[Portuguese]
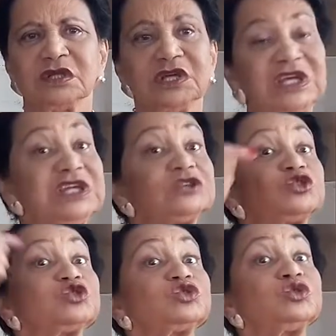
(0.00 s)

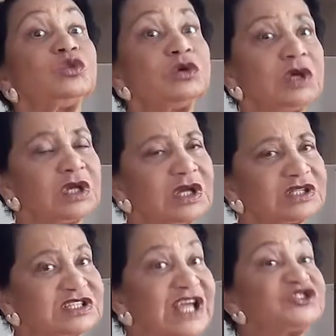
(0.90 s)
Isso
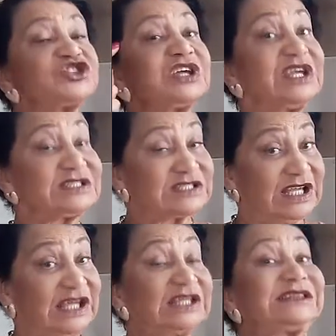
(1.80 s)
sem
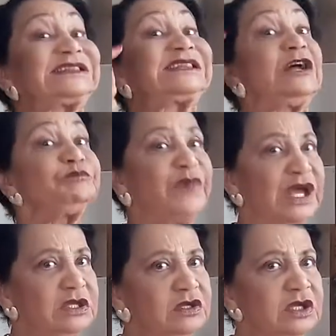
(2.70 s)
esquecer
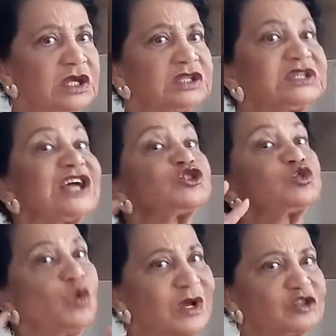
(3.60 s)
também das
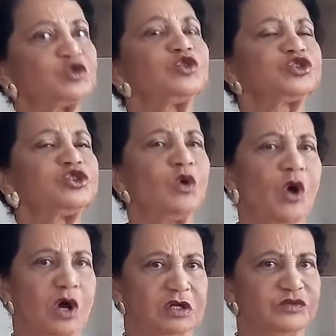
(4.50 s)
doações de
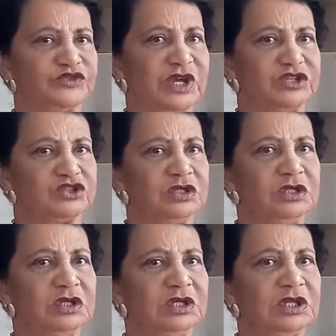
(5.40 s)
órgãos, gente.
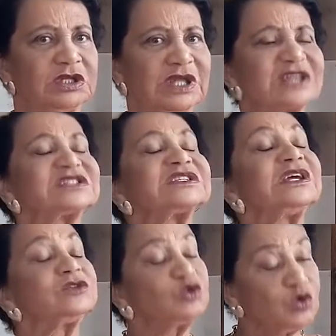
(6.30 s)
Está
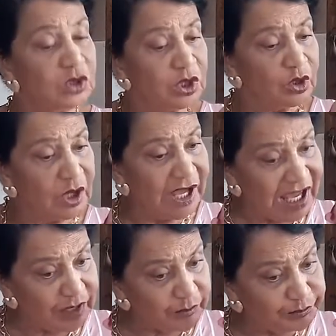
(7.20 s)
sendo
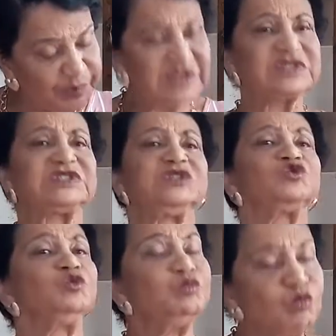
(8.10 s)
é, é,
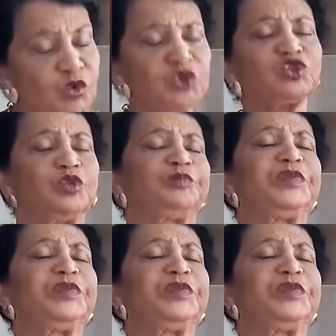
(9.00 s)
preciso, muito